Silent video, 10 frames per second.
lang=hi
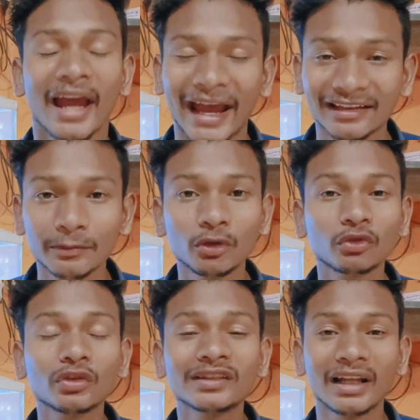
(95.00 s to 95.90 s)
ऐसे में
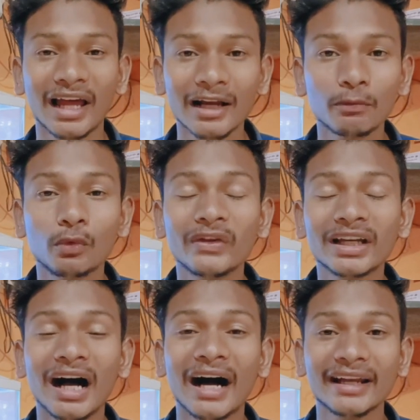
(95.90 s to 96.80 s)
दोस्तों सलार मूवी
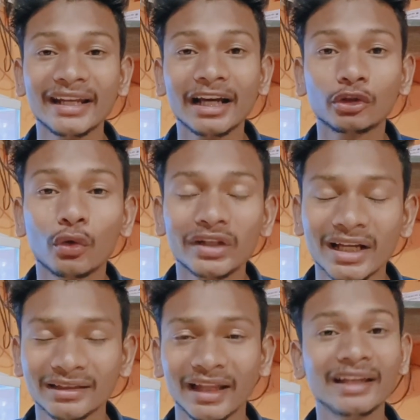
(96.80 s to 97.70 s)
का आने का
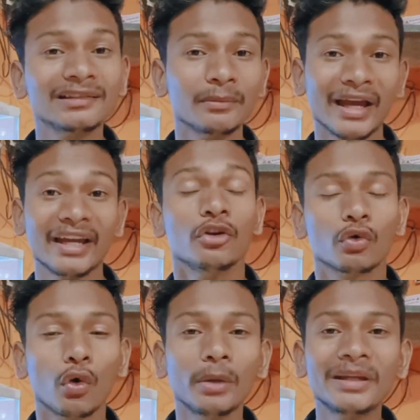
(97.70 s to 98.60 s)
2023 में
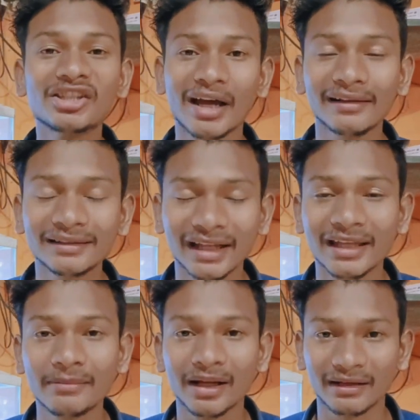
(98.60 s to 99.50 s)
कोई भी चांस
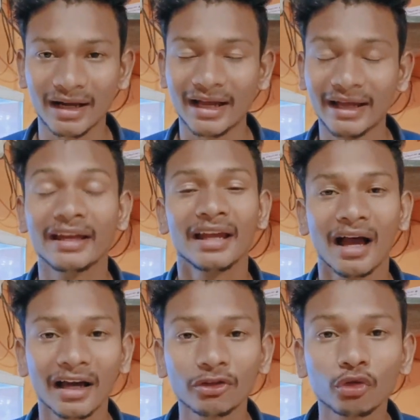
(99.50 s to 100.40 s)
नहीं बन रहा है
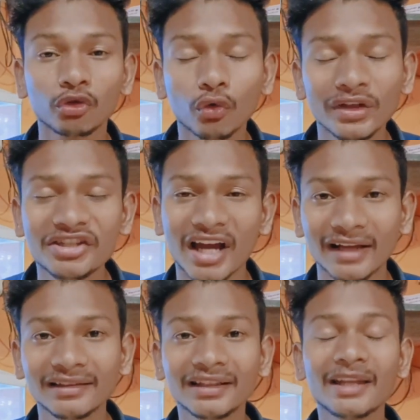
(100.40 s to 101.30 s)
अगर दोस्तों कोई
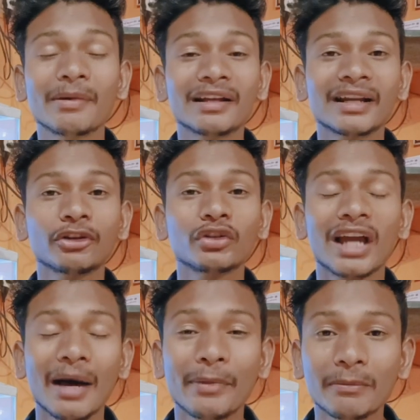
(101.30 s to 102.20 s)
चांस ही नहीं बन रहा है तो
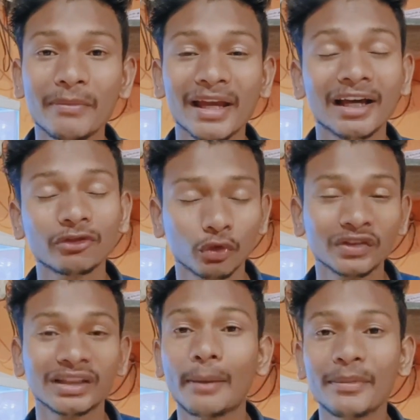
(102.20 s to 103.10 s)
यहाँ पर मेकर्स को
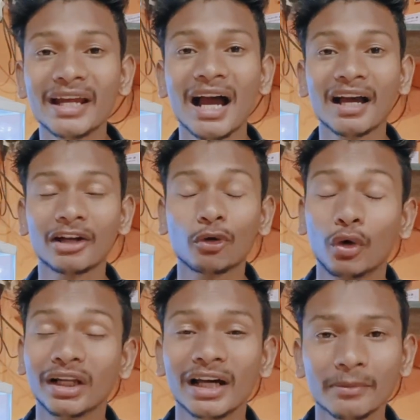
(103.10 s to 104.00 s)
सामने आकर
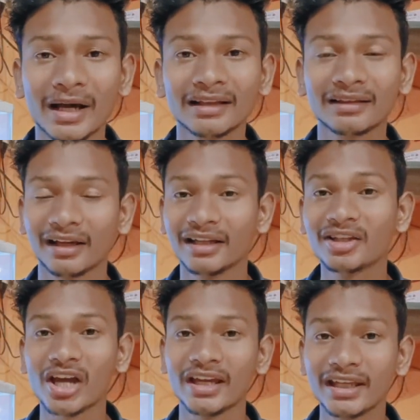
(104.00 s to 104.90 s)
खुलकर बात
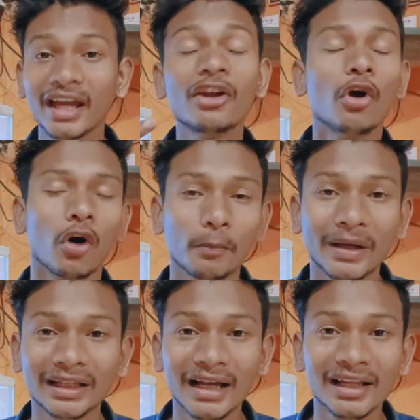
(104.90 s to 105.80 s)
करनी चाहिए और
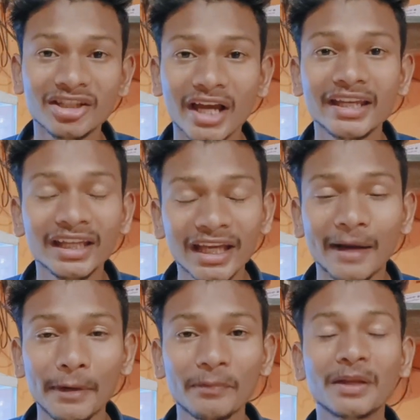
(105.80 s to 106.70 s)
बताना चाहिए कि
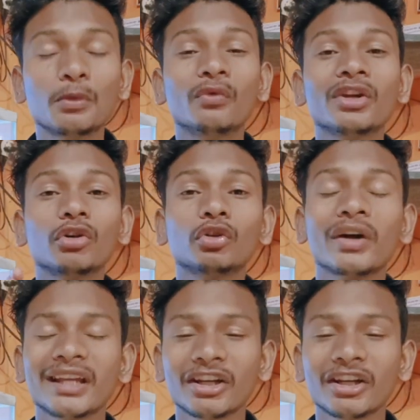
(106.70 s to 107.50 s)
हम अपनी मूवी को दो